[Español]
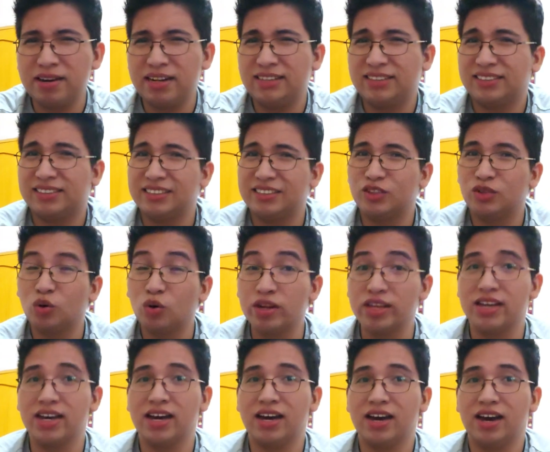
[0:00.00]
a ver esta
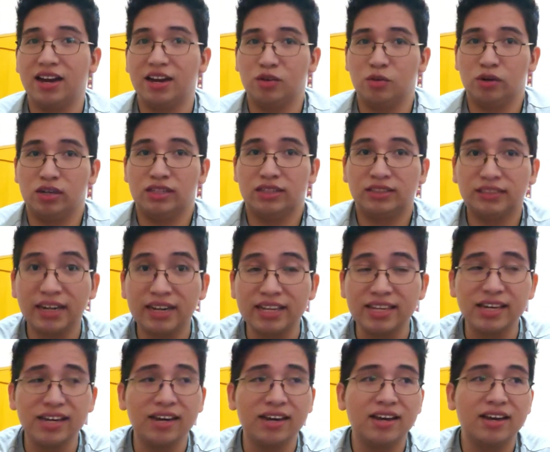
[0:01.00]
historia algo
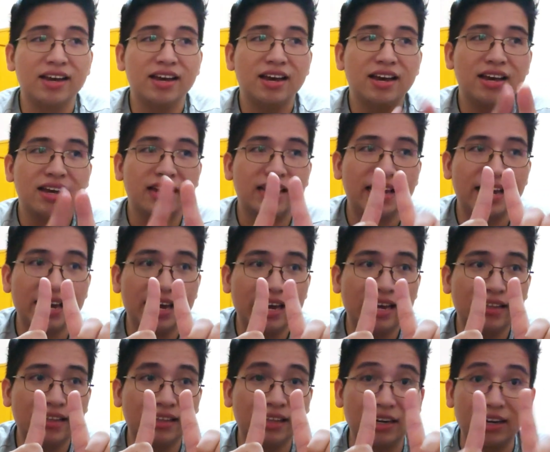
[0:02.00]
extraña
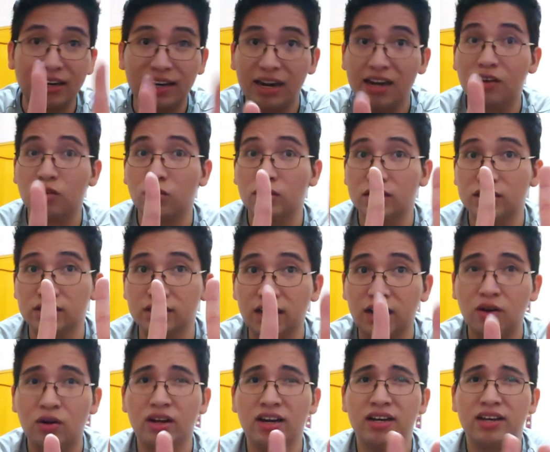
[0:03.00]
que te recalco desde
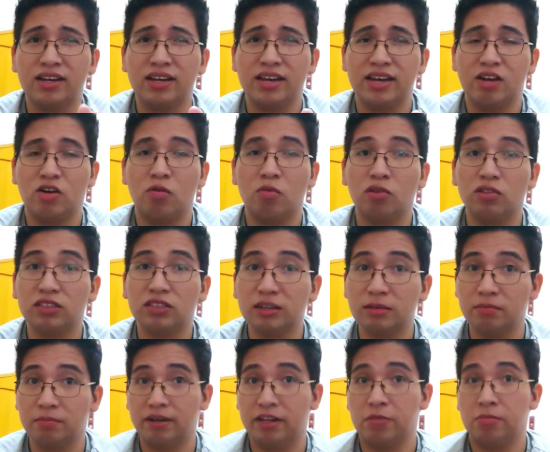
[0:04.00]
ahora que como
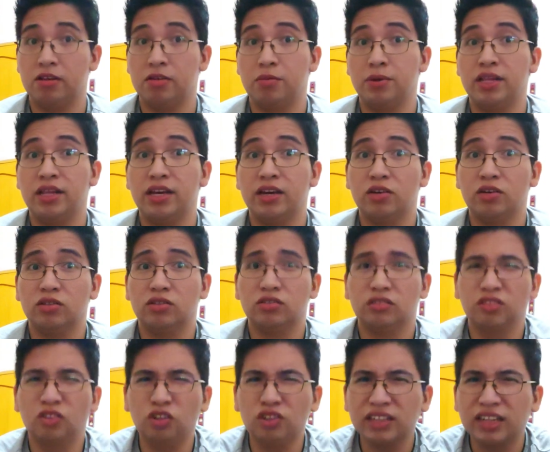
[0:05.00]
siempre en mis
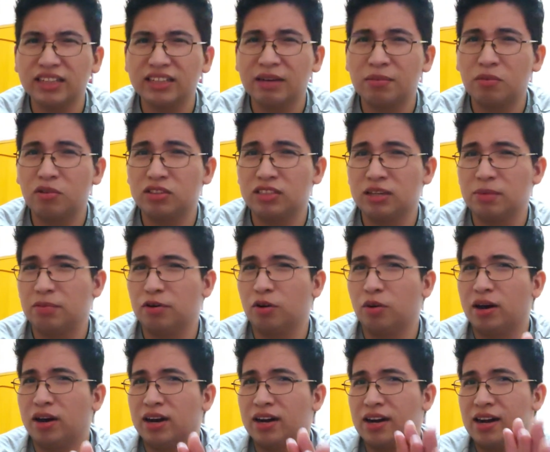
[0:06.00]
videos no tratamos de
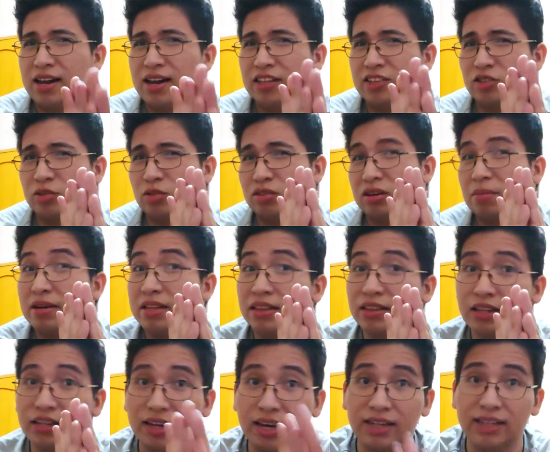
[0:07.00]
probarle
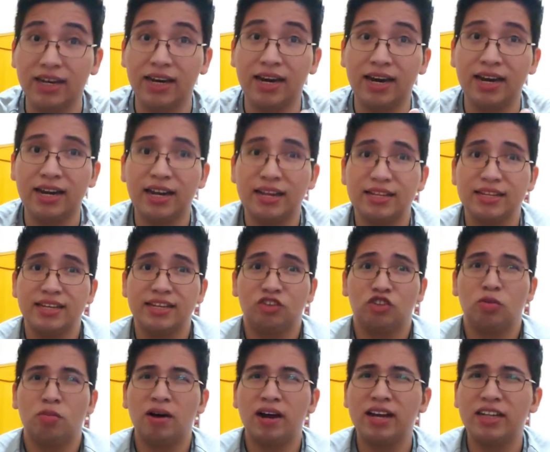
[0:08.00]
absolutamente nada a nadie,
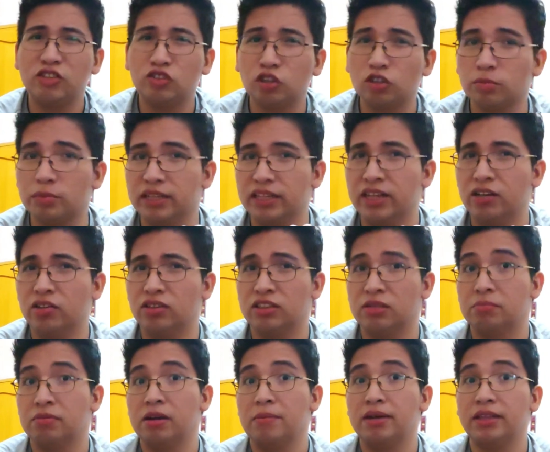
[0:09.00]
toma estos videos
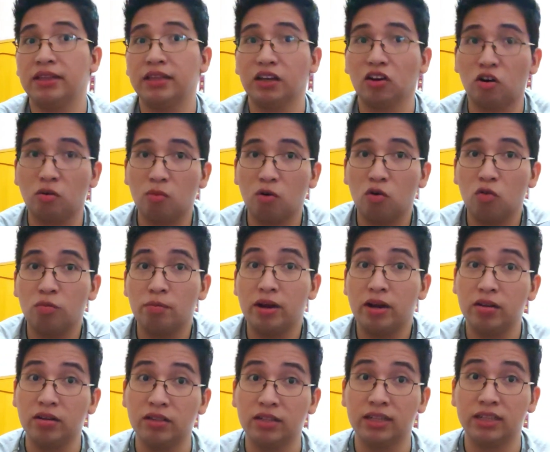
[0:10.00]
simplemente como un
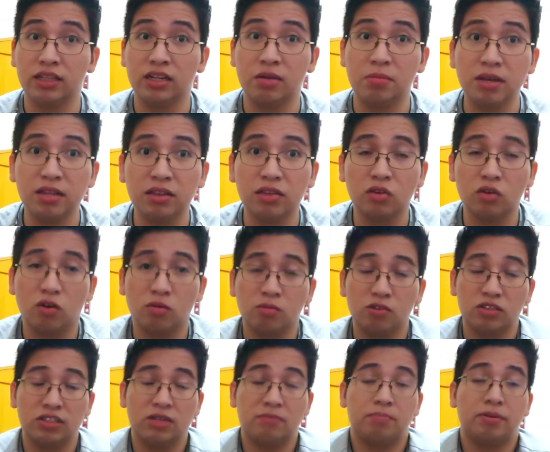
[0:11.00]
mero entretenimiento,
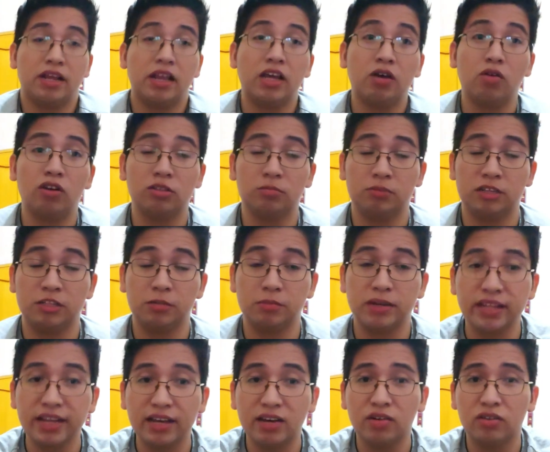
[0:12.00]
como siempre digo en mis
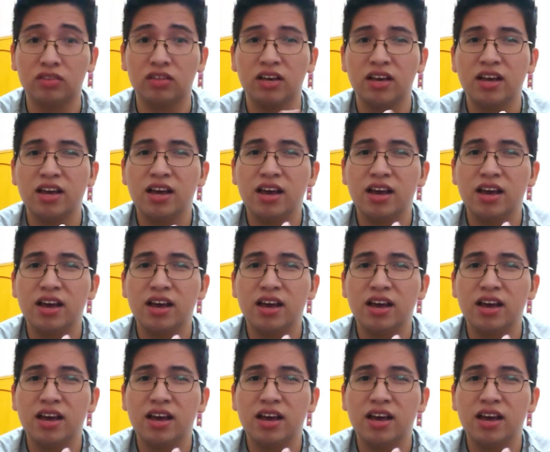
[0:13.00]
videos,